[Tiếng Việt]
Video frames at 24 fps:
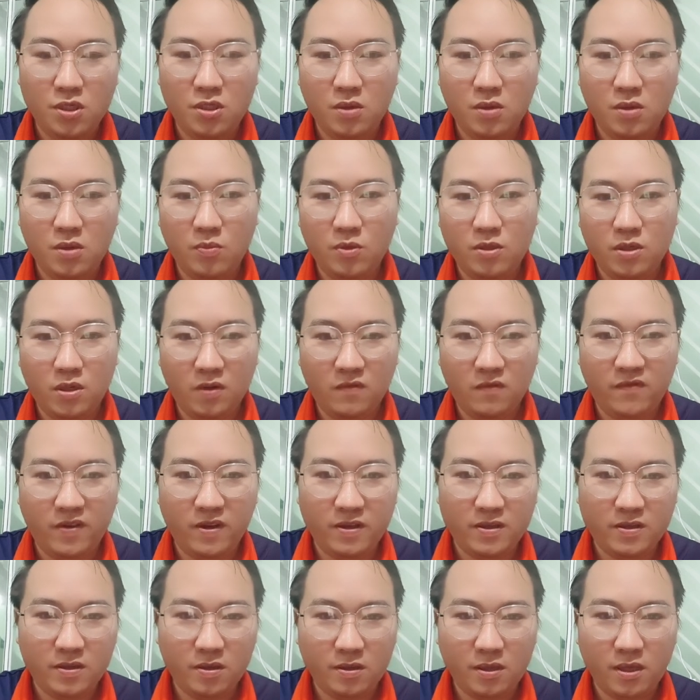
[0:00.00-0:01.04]
chỉ tàu một chớp
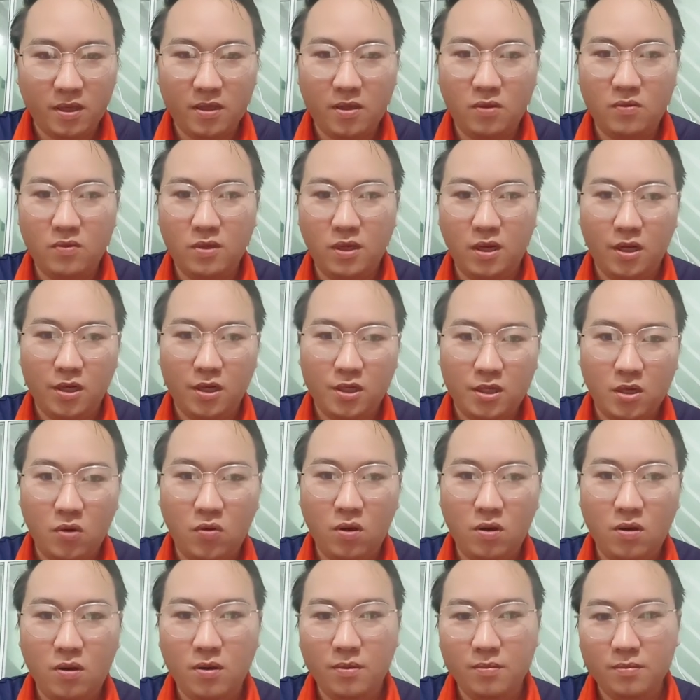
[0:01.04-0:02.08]
phơi cho tiền đông đời là sau
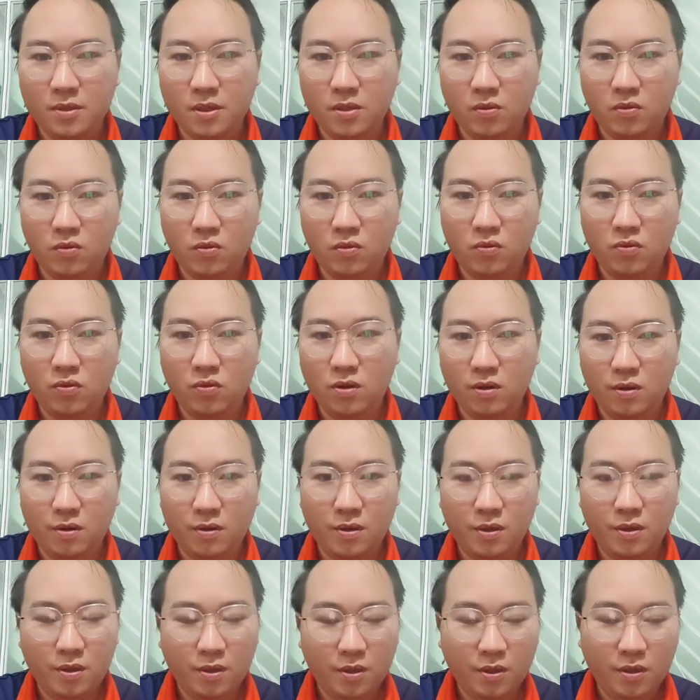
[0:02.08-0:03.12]
khó con chỉ cũng
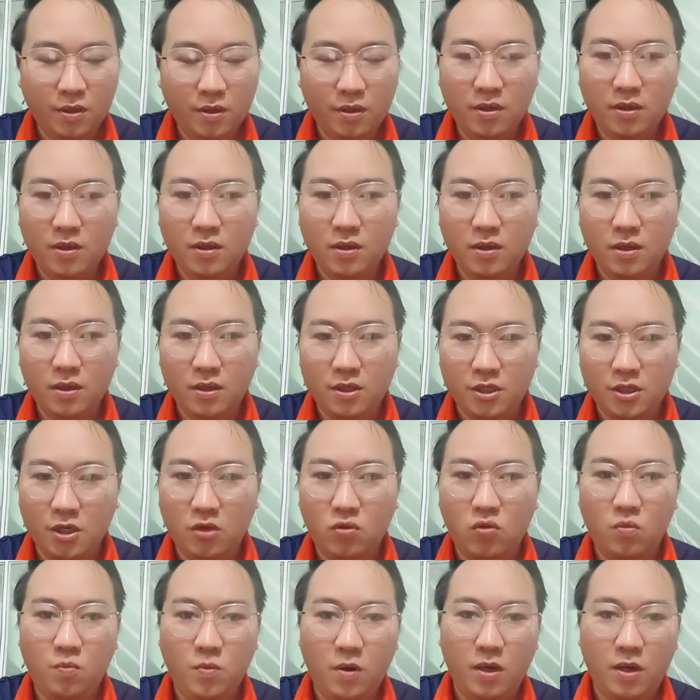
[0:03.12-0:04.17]
à cho
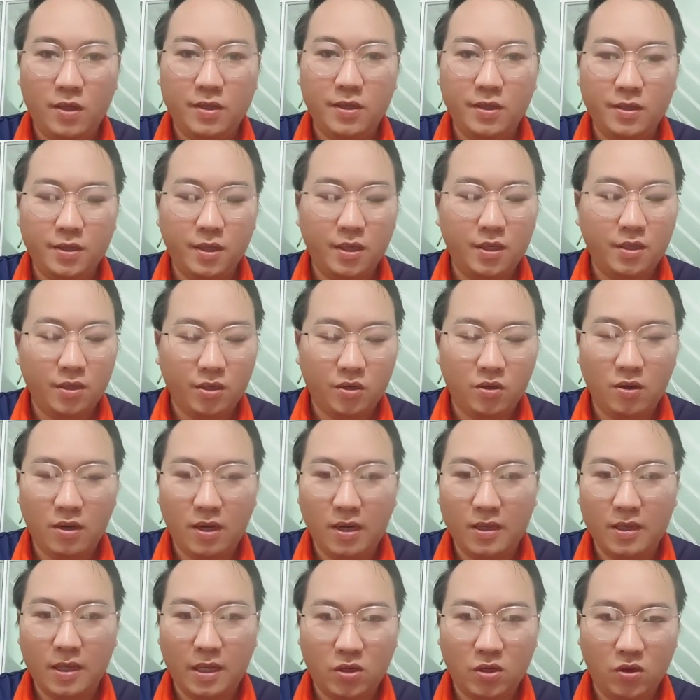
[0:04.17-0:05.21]
nên cũng bỏ dưới cho nên kho
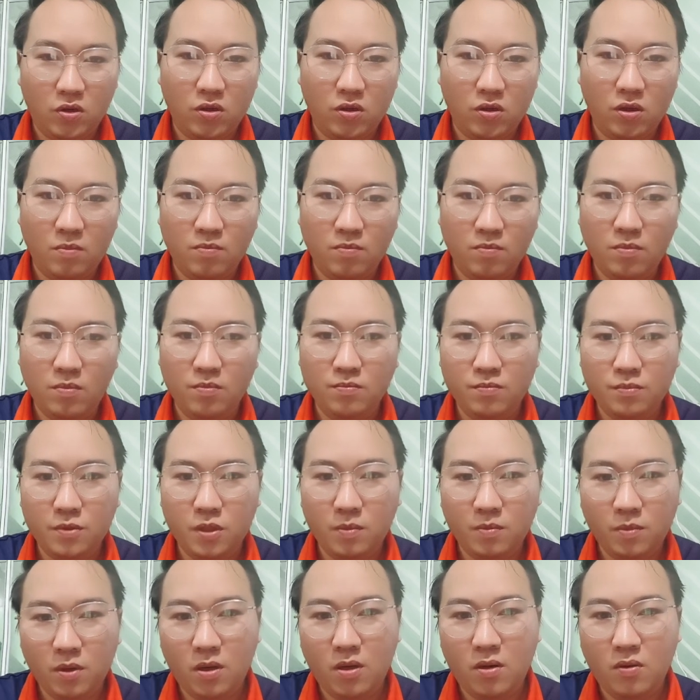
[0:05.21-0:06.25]
lại tan họ cho
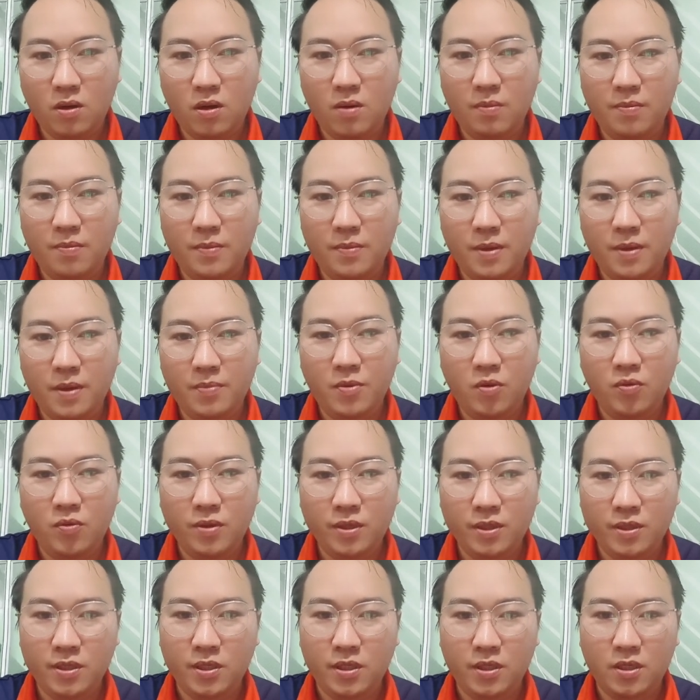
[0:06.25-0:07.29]
cho mó ở bên hông
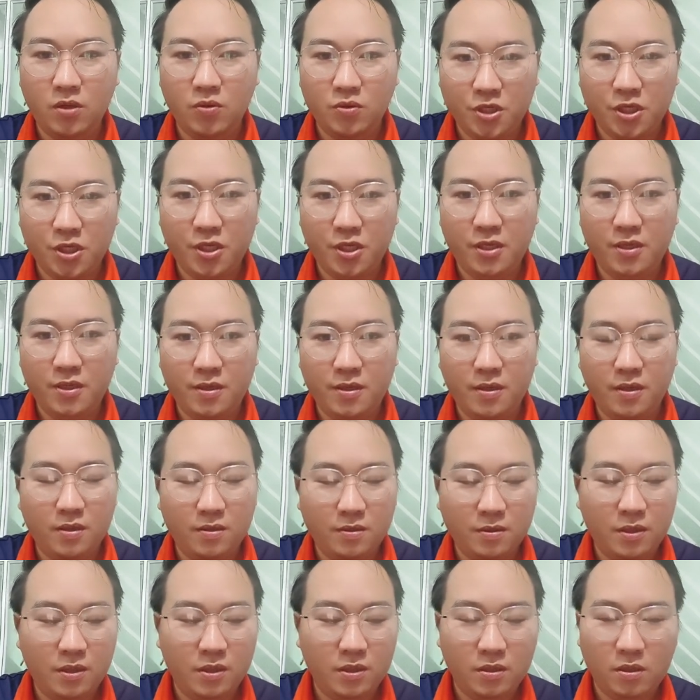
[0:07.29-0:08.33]
ít chữ đồng chí này nhở
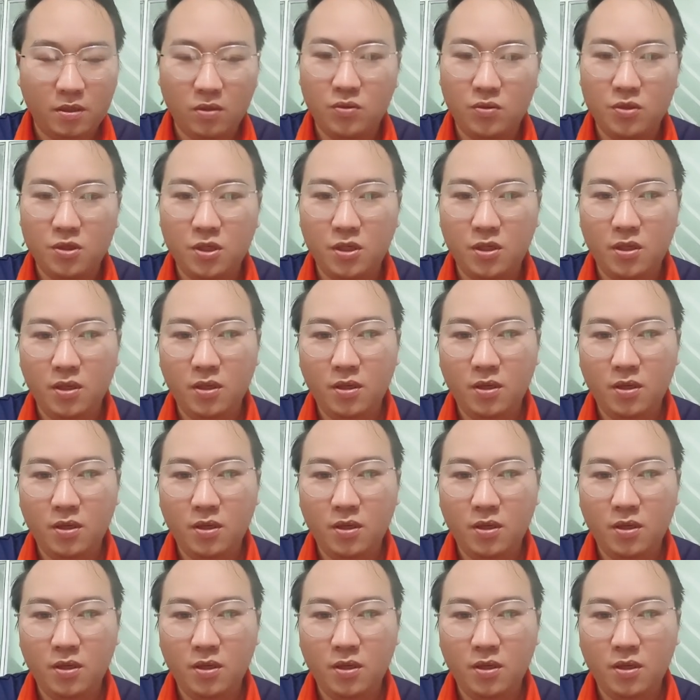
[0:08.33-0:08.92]
ít chữ đồng chí